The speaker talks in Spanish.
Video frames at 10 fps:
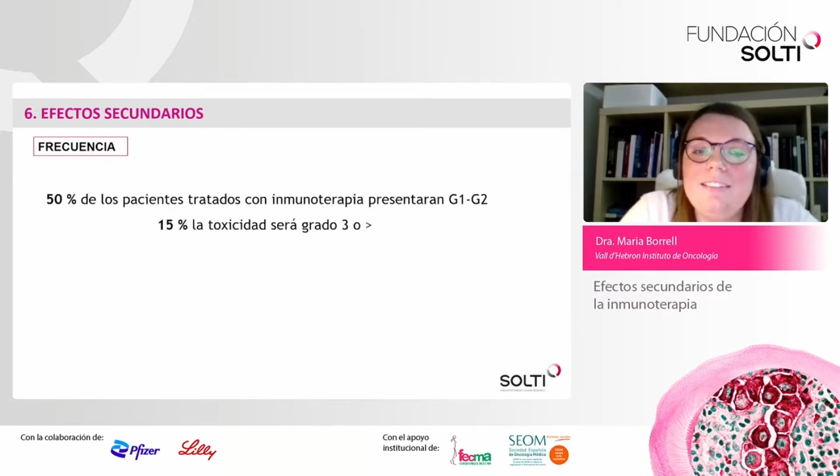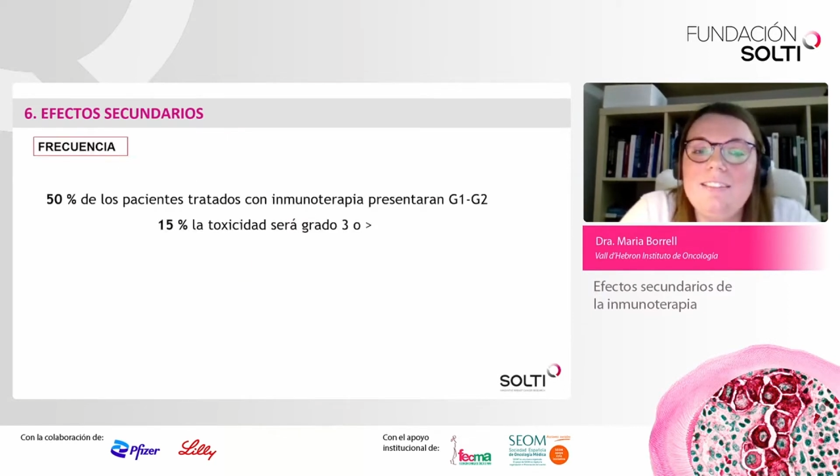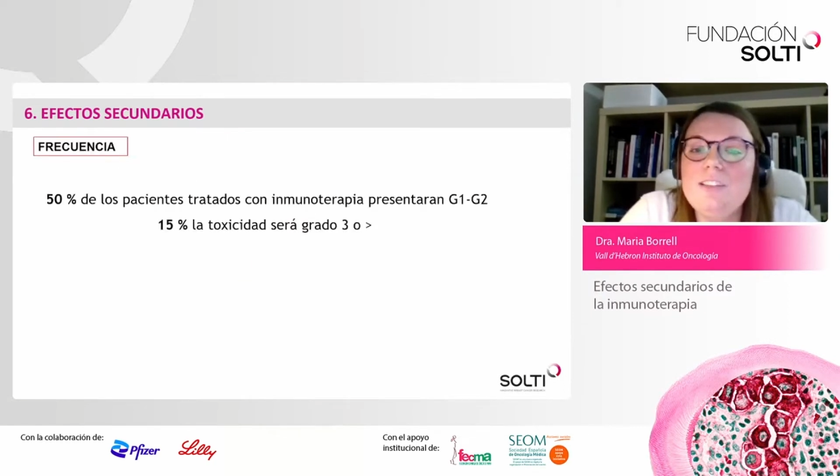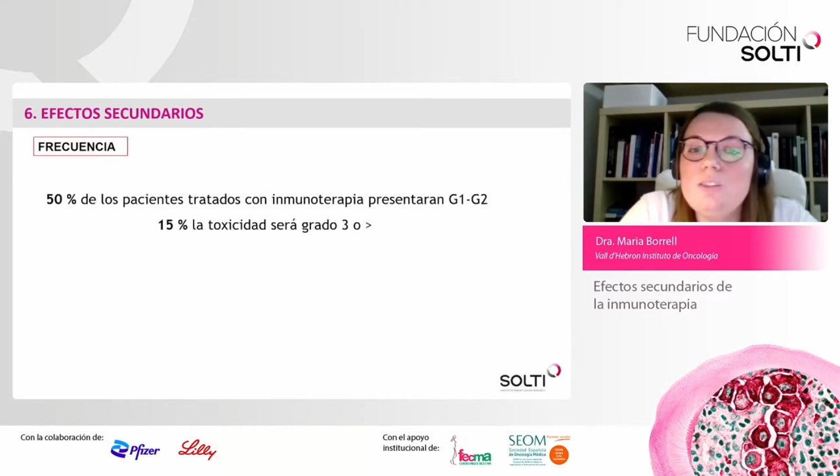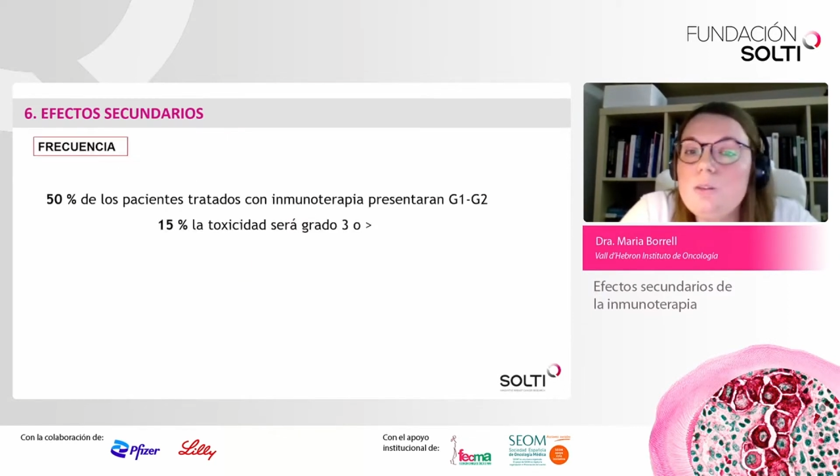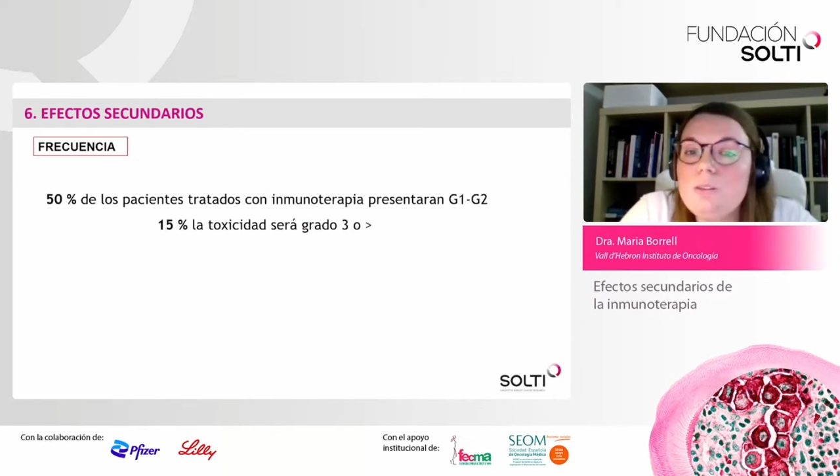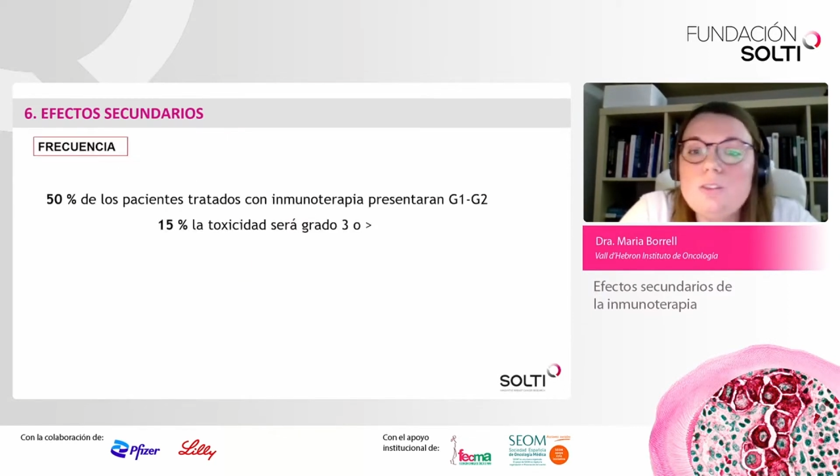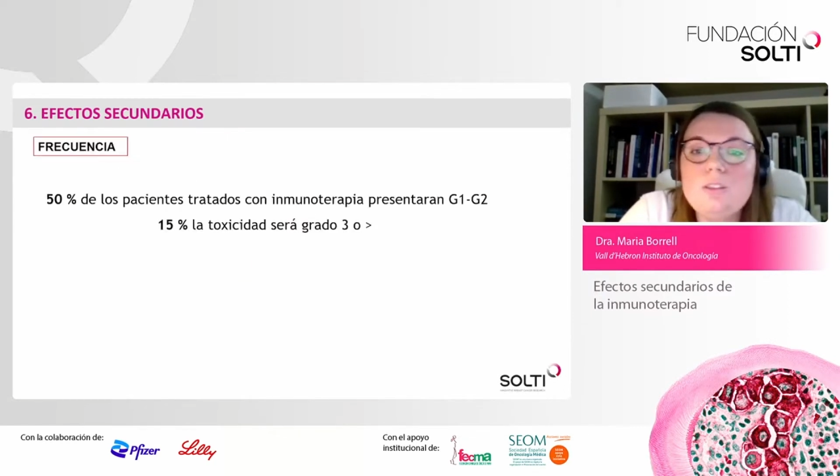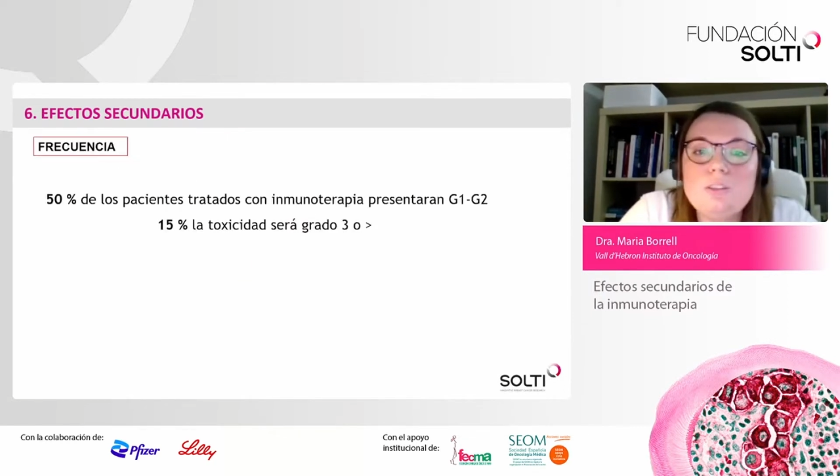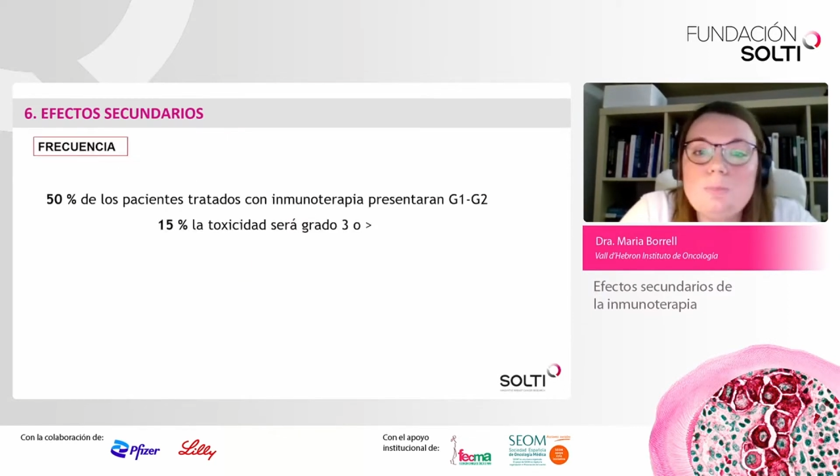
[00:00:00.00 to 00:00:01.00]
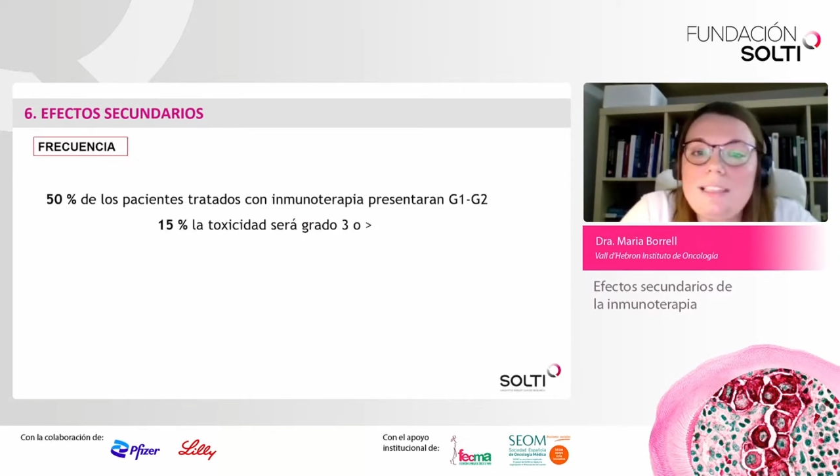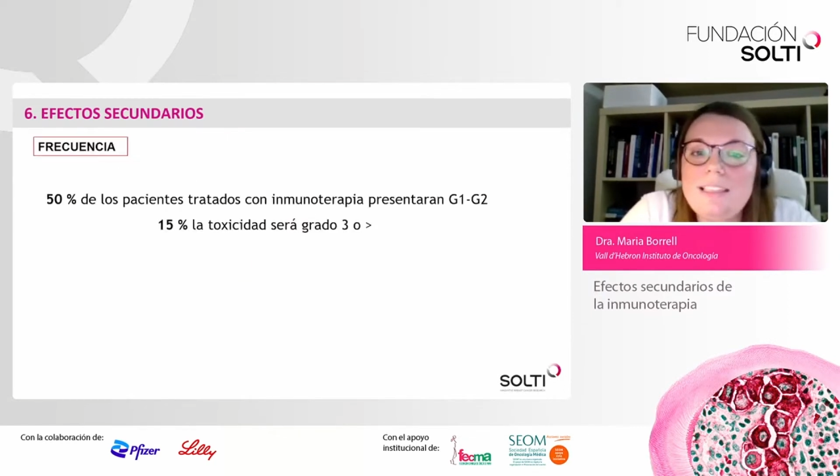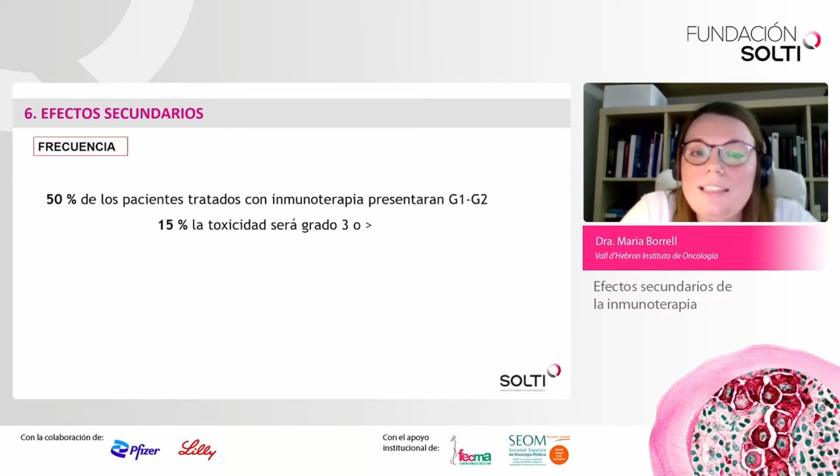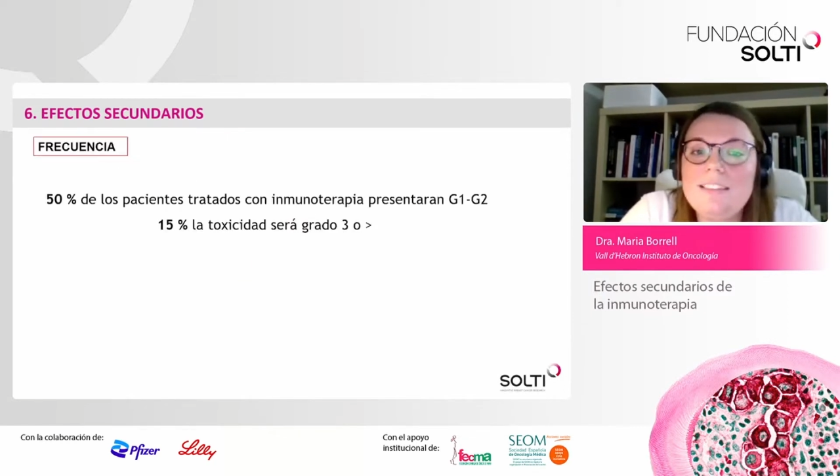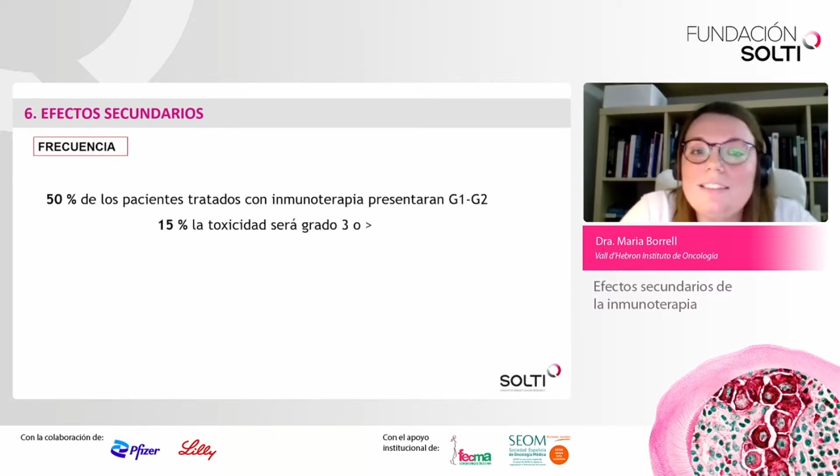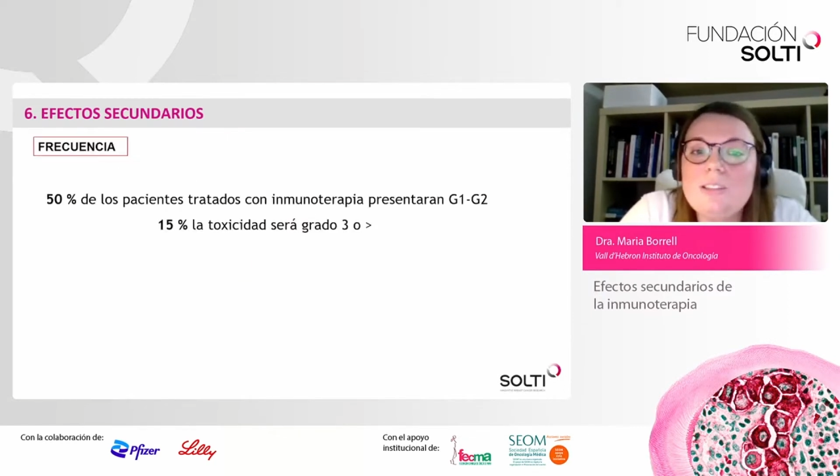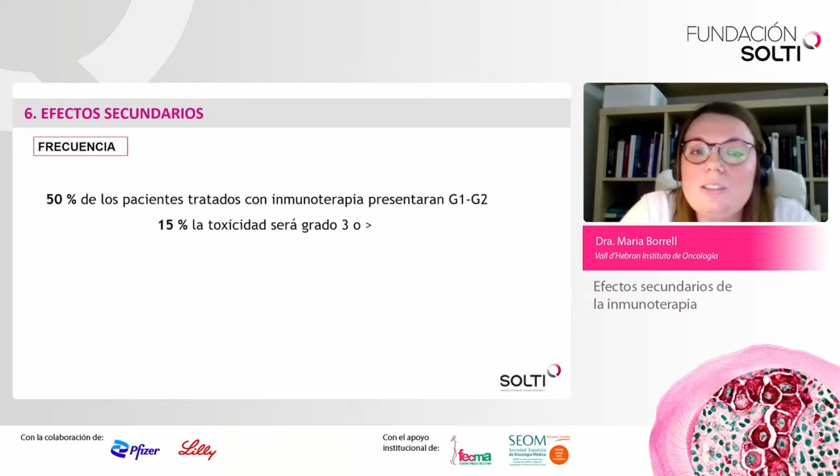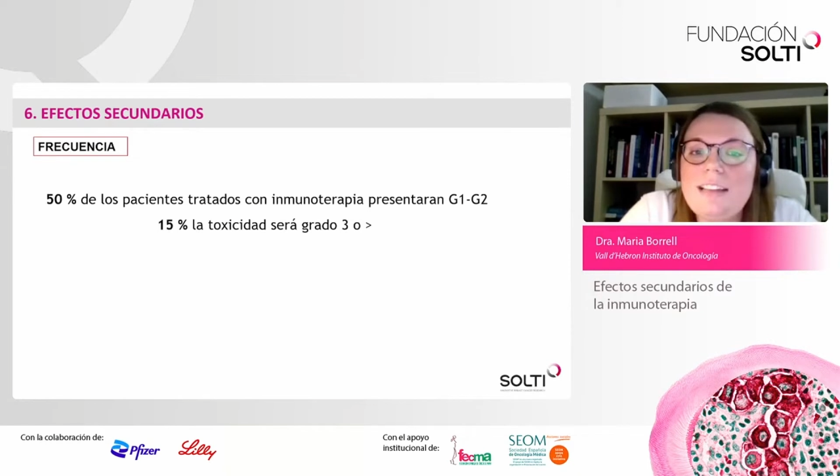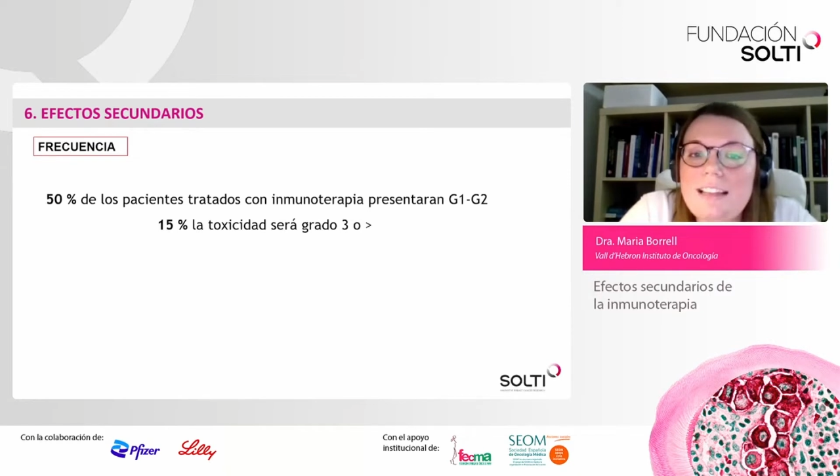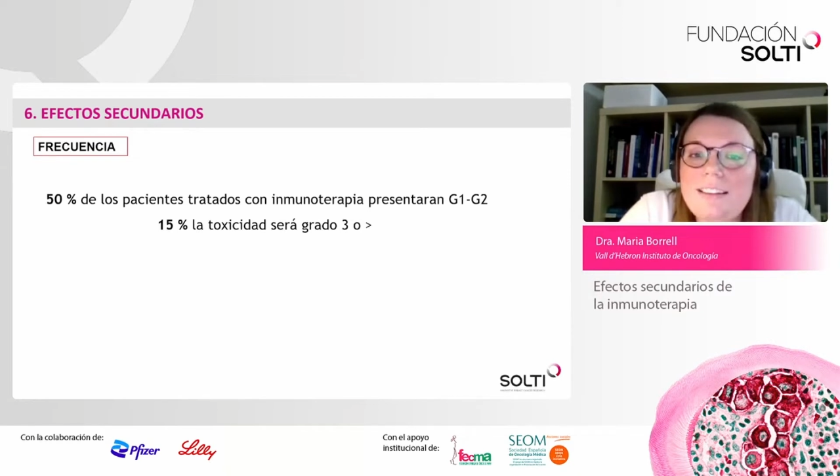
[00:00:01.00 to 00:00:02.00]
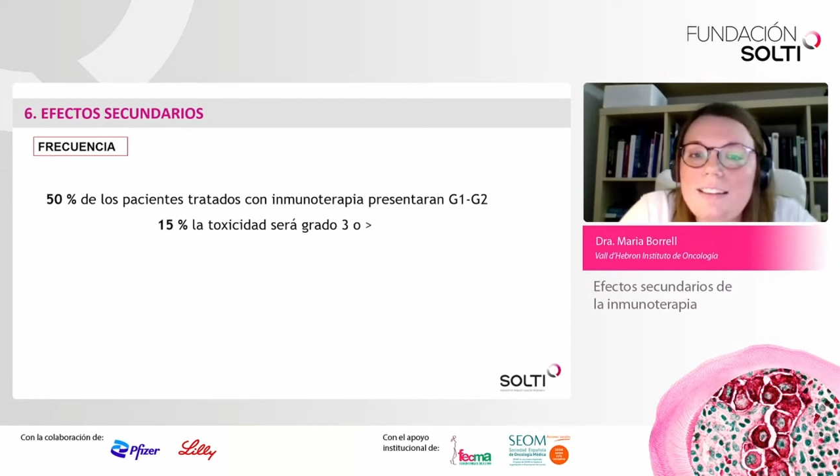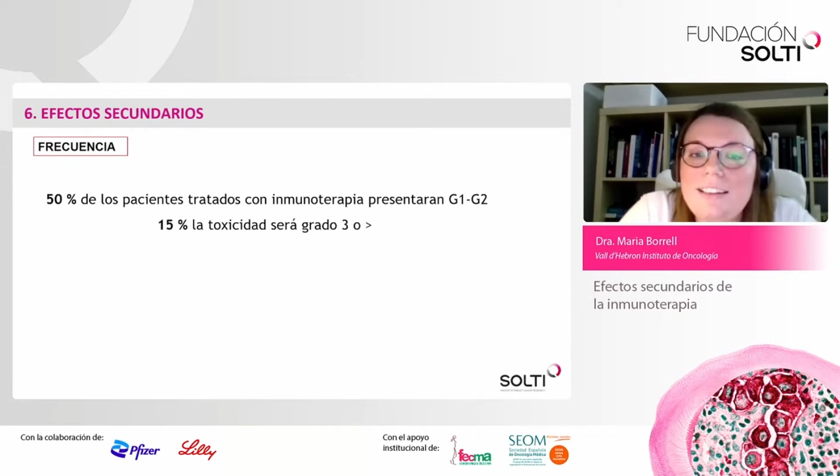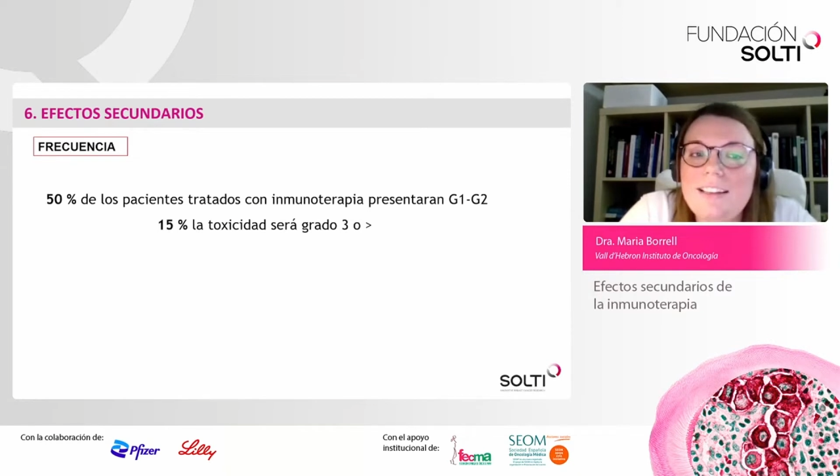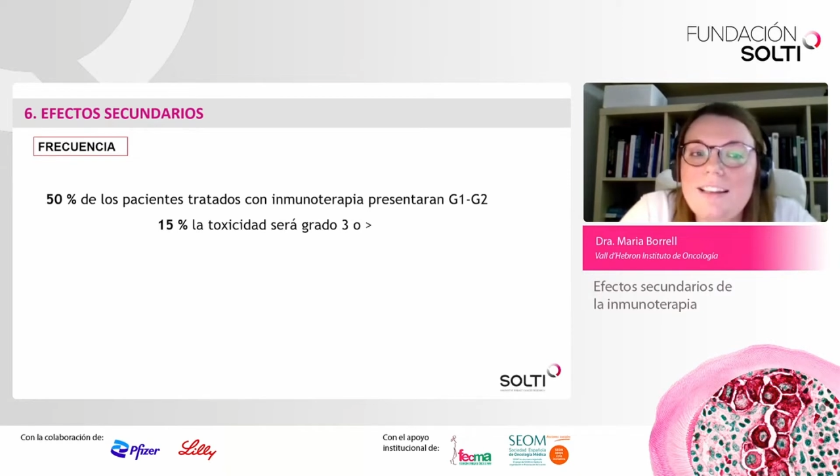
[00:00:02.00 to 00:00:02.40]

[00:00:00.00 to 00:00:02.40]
de todos los pacientes con cáncer